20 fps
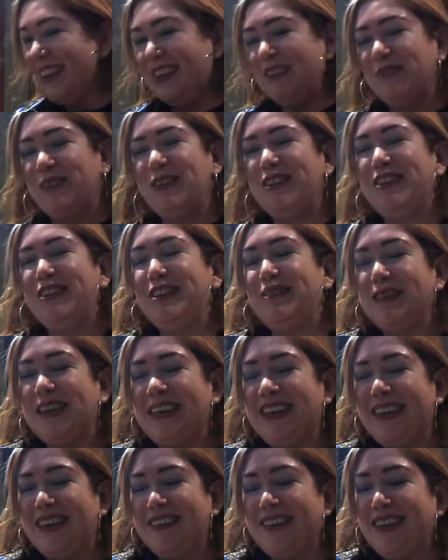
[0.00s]
Muchísimas
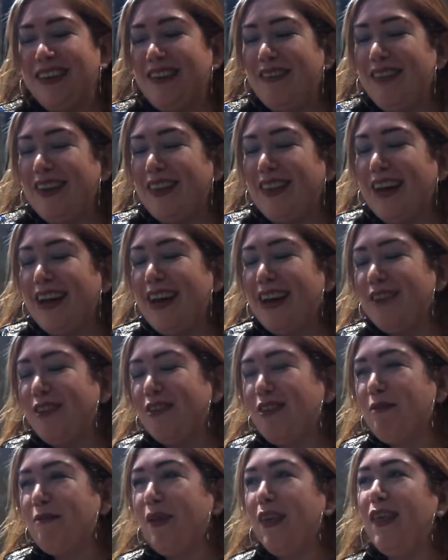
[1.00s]
gracias, de verdad. Yo
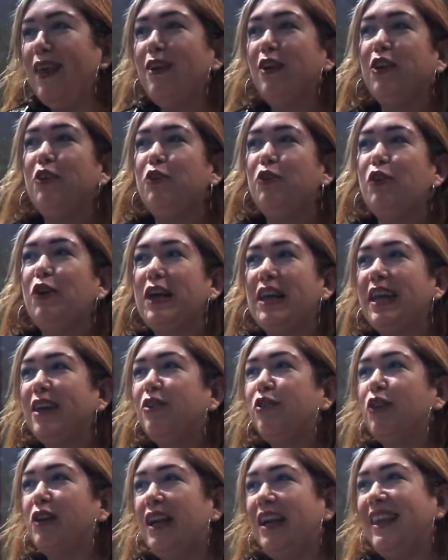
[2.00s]
siempre digo que uno crea
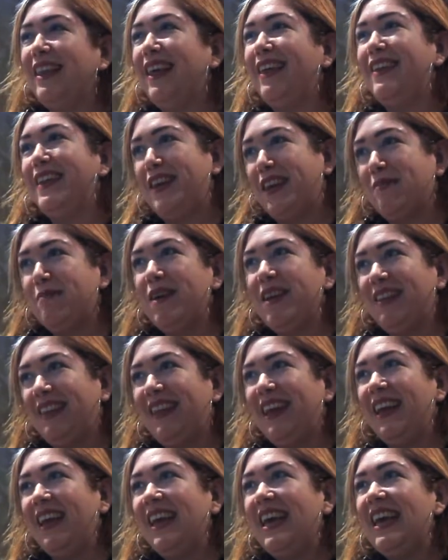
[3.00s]
su realidad
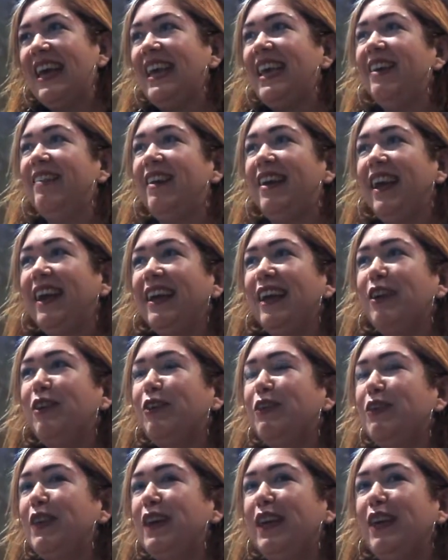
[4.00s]
diariamente y estar aquí
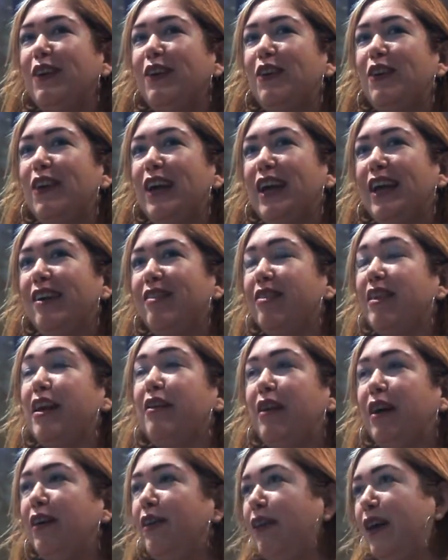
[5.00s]
contigo es
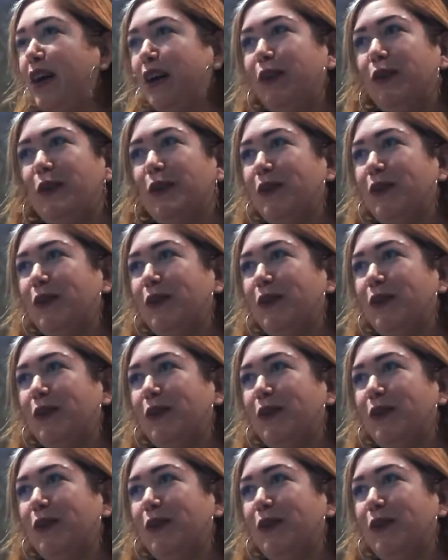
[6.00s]
trabajo arduo,